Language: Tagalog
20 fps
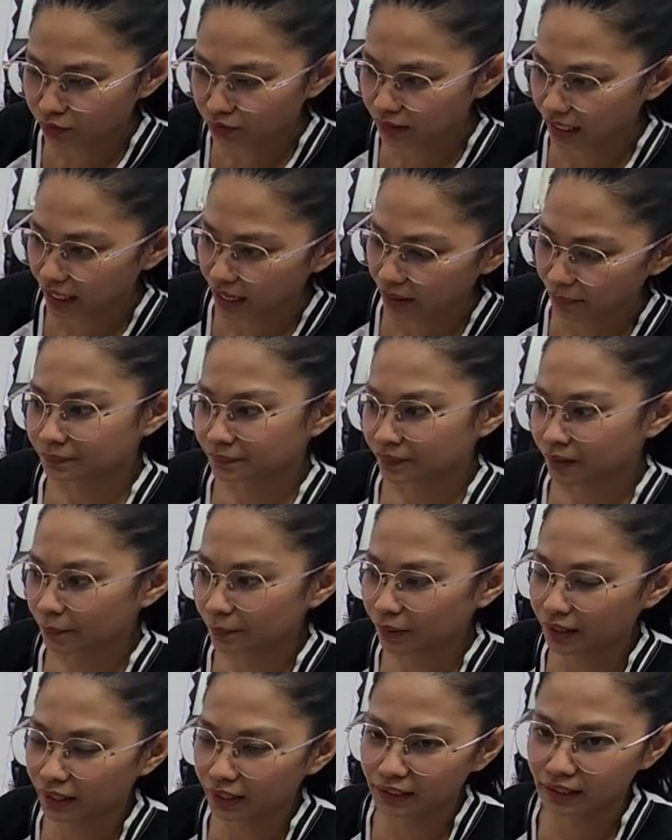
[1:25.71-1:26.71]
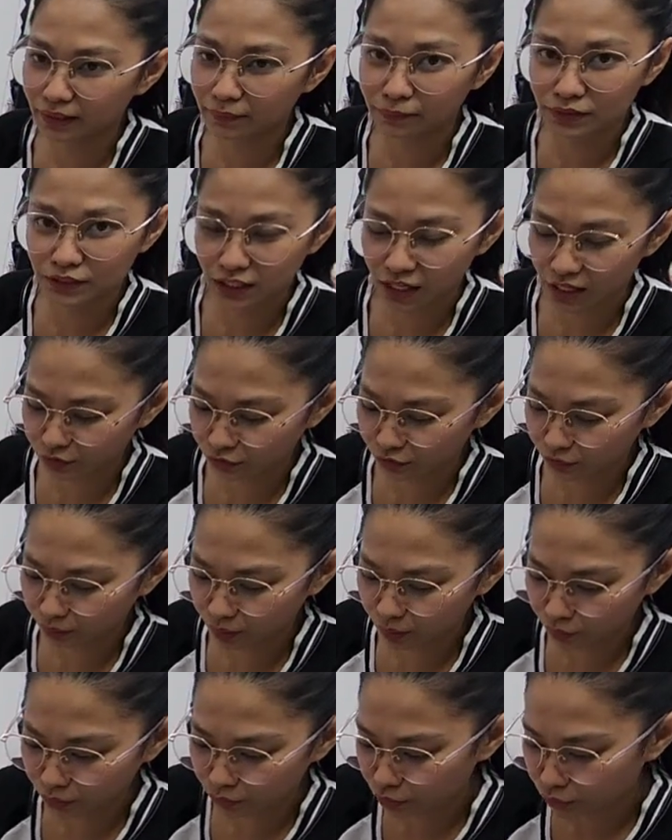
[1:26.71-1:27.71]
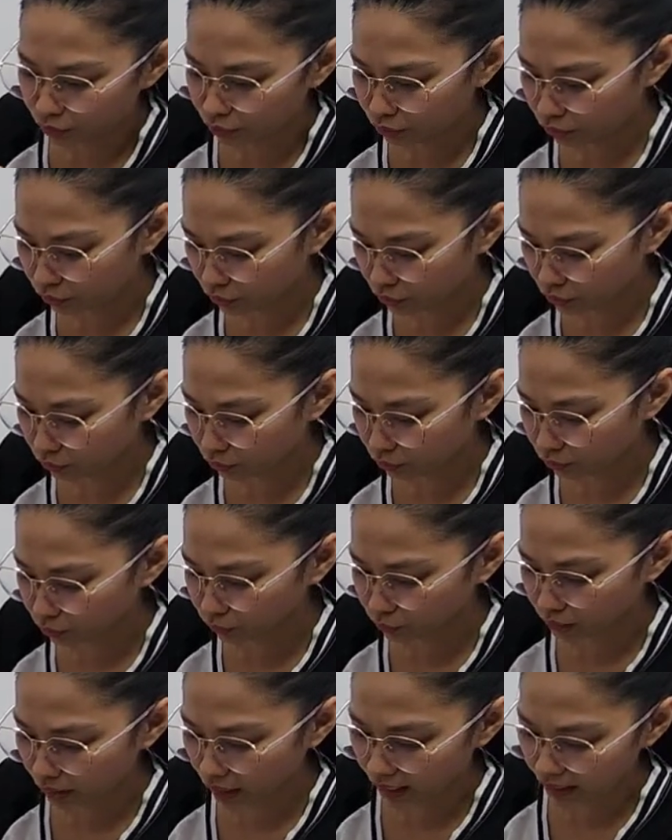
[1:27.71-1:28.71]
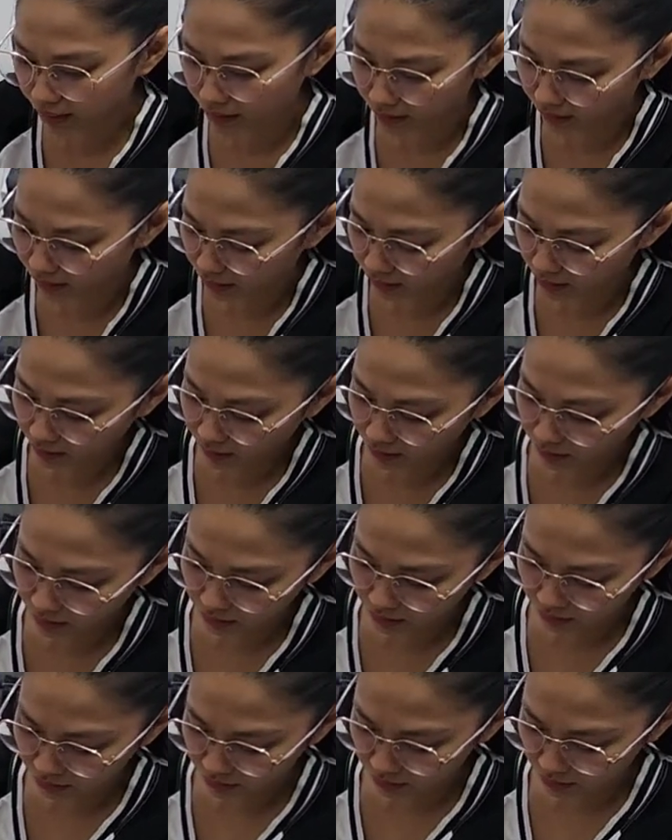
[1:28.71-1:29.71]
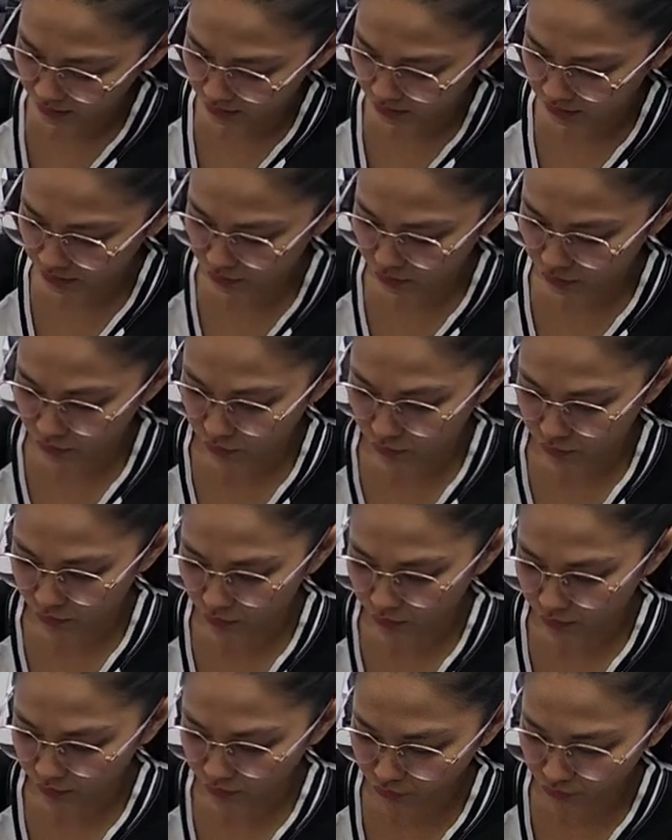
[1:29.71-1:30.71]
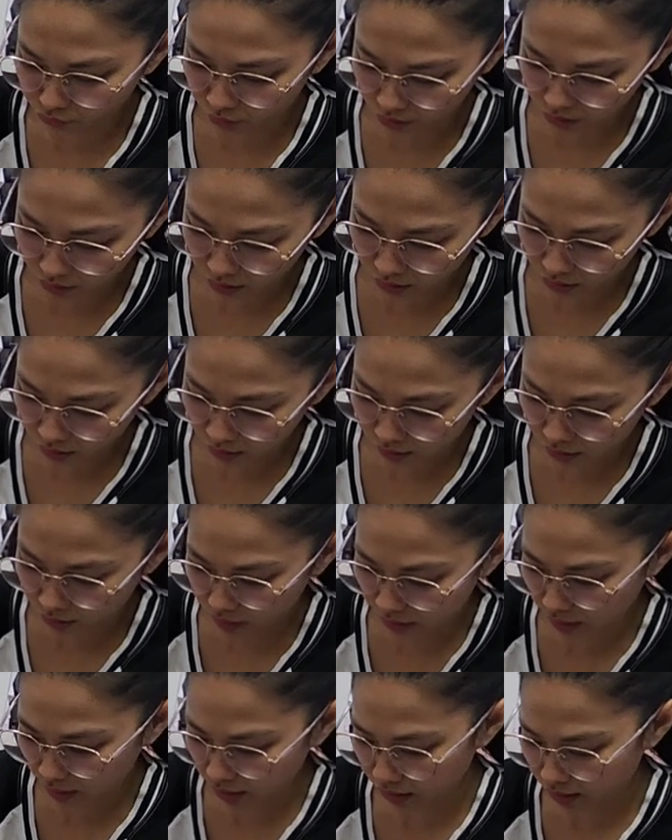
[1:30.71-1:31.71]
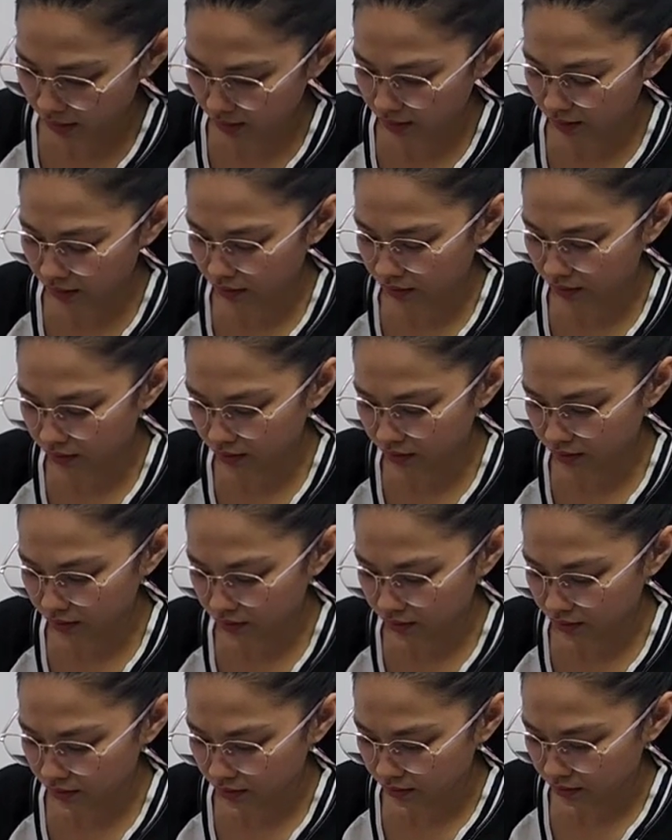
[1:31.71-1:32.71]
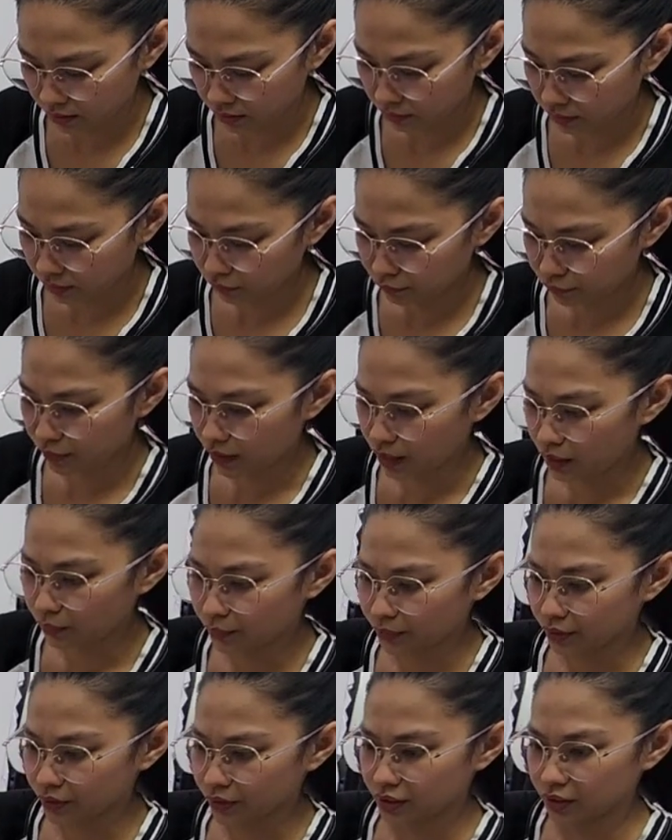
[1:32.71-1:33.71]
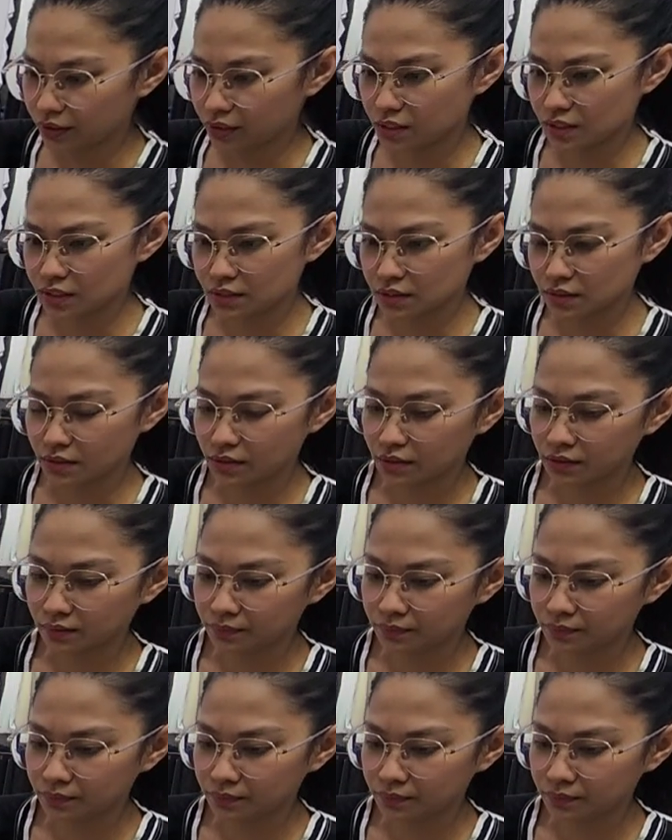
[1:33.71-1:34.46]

gold lang para hindi masyadong magulo yung kulay. So, ito ay ang um, flowers.